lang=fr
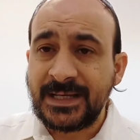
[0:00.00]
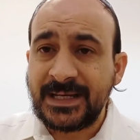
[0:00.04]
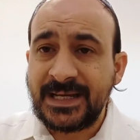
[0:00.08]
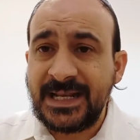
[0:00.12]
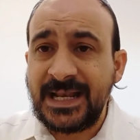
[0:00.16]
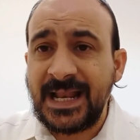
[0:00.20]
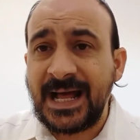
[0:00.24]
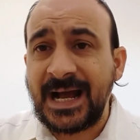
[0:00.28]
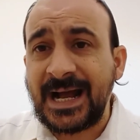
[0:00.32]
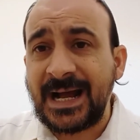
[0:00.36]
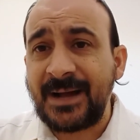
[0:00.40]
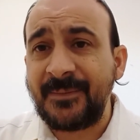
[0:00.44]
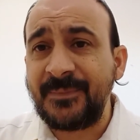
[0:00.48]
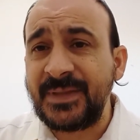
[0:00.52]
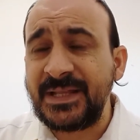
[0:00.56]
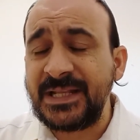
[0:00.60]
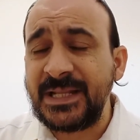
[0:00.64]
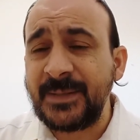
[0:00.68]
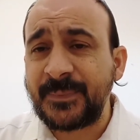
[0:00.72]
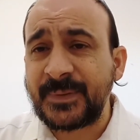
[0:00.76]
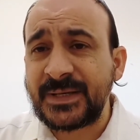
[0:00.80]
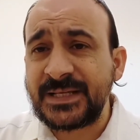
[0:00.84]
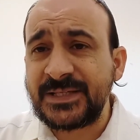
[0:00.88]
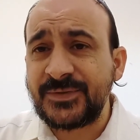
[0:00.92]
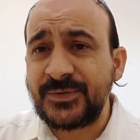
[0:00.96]
il a ramené
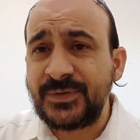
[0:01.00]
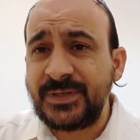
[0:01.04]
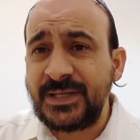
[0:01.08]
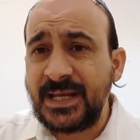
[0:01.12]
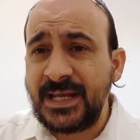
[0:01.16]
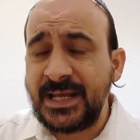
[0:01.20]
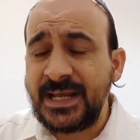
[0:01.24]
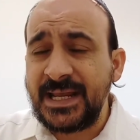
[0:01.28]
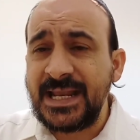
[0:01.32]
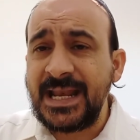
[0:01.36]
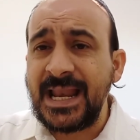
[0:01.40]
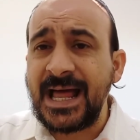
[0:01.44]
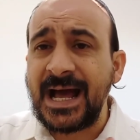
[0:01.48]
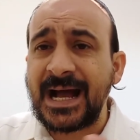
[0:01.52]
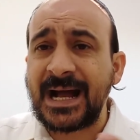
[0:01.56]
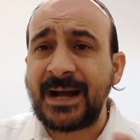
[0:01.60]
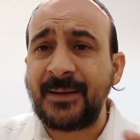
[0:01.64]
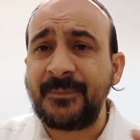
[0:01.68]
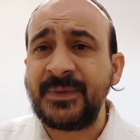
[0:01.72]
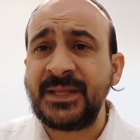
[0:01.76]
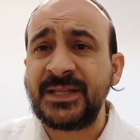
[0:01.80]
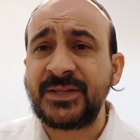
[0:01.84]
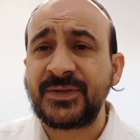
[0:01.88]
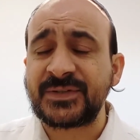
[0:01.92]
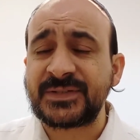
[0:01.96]
des prisonniers, il a
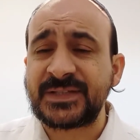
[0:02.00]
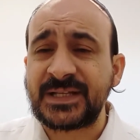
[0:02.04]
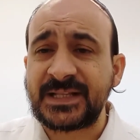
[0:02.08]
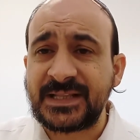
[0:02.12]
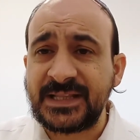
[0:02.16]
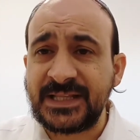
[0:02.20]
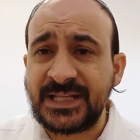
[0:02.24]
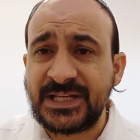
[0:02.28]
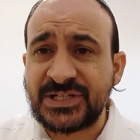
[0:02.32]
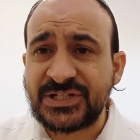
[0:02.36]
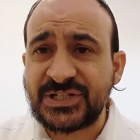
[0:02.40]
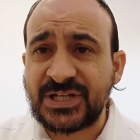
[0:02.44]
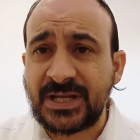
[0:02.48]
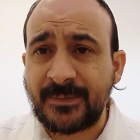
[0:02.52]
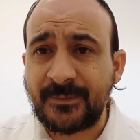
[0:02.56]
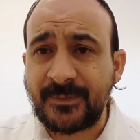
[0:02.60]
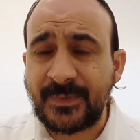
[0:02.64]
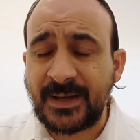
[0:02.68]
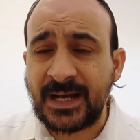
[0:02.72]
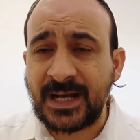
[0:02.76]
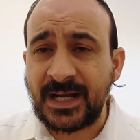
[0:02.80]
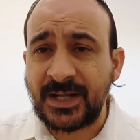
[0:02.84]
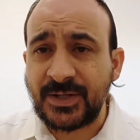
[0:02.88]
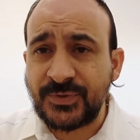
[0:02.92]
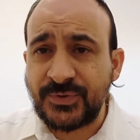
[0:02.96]
ramené dans cette
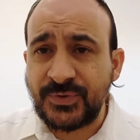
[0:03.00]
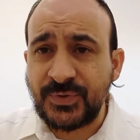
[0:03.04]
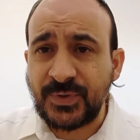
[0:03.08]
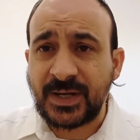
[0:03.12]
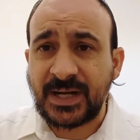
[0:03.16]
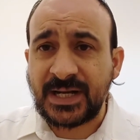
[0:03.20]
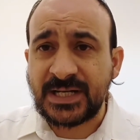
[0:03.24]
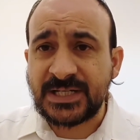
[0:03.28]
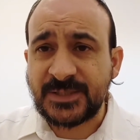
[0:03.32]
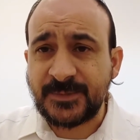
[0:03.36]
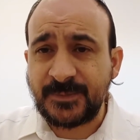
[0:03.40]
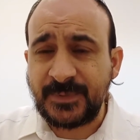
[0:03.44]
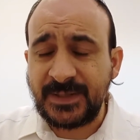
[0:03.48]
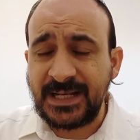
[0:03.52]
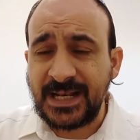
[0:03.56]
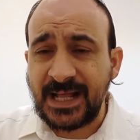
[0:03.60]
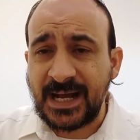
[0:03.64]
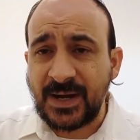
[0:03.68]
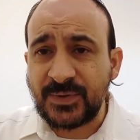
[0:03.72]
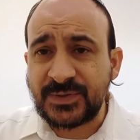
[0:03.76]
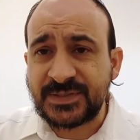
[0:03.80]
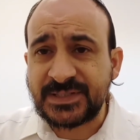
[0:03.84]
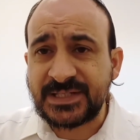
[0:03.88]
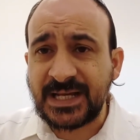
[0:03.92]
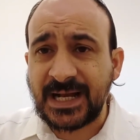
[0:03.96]
Neshama du Rajbi, il
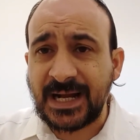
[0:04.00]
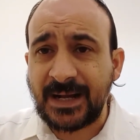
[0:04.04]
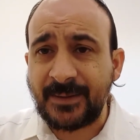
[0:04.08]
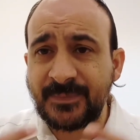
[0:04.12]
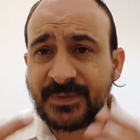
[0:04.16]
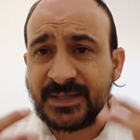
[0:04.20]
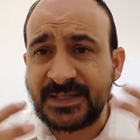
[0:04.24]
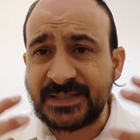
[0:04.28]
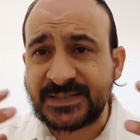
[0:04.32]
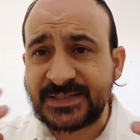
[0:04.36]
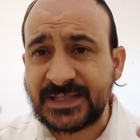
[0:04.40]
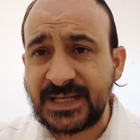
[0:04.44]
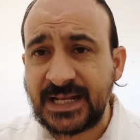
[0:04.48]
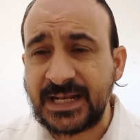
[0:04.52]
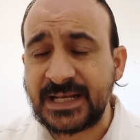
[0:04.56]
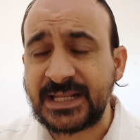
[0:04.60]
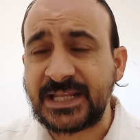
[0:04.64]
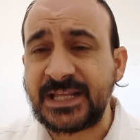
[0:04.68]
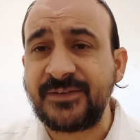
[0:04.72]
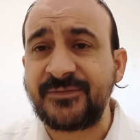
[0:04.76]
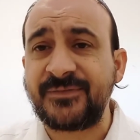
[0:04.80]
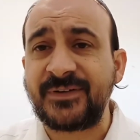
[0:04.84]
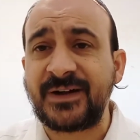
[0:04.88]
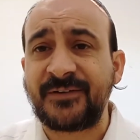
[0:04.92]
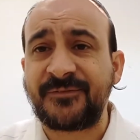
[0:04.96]
a aussi ramené celle
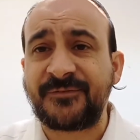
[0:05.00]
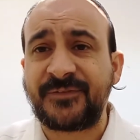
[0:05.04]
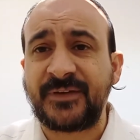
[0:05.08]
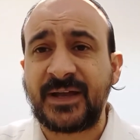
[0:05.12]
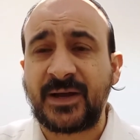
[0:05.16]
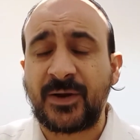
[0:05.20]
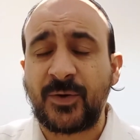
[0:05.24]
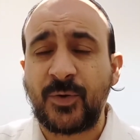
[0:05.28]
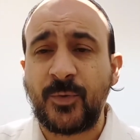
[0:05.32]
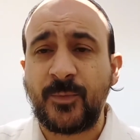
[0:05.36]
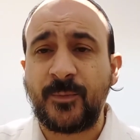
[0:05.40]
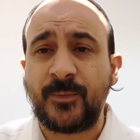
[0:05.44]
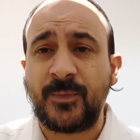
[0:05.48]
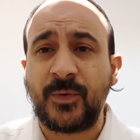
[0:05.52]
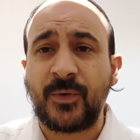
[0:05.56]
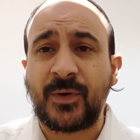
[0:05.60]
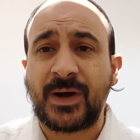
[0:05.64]
qui va faire le,